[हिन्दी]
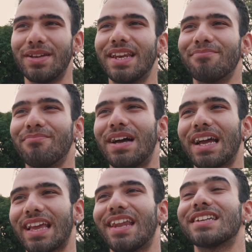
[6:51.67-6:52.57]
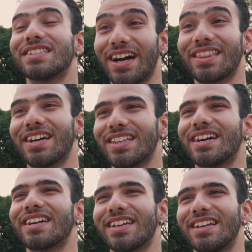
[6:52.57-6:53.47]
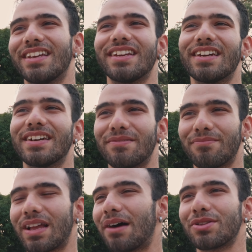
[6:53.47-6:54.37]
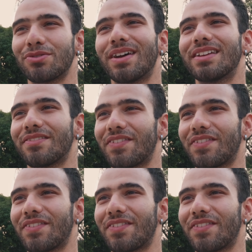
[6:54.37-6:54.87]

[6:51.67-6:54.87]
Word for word: आई I मीन mean, मैं कहना चाहता था कि क्या मैं तुम्हारी